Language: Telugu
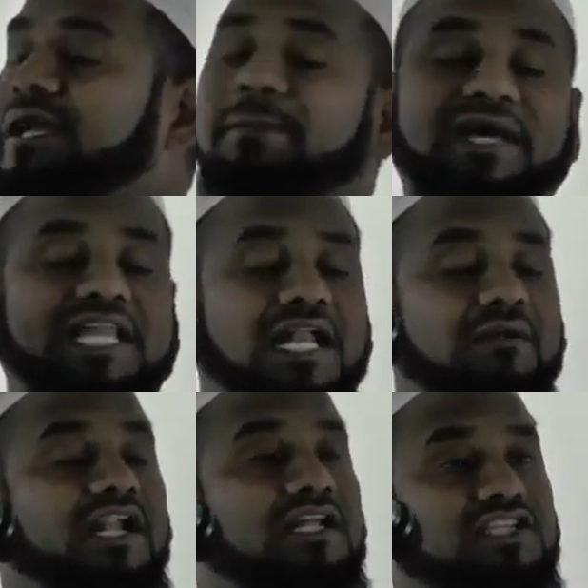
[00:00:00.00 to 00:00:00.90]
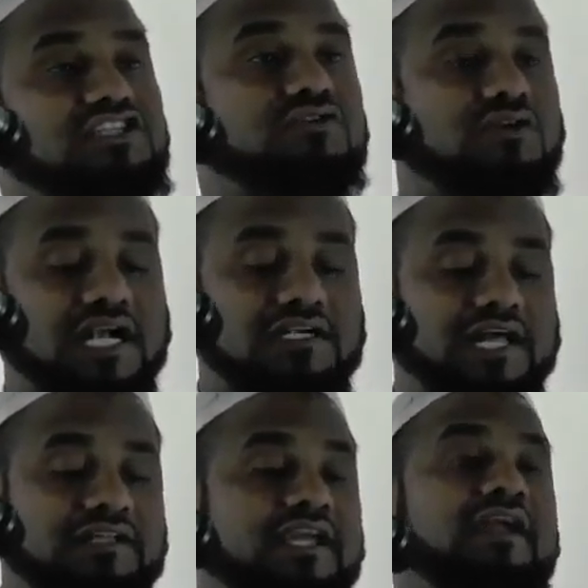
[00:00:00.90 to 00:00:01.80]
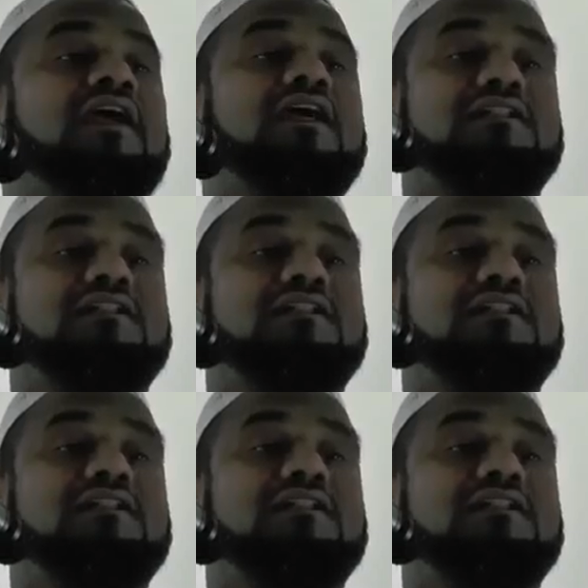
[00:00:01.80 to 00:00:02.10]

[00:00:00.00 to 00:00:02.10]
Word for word: ఈ పదాన్ని మనం తీసుకున్నట్లయితే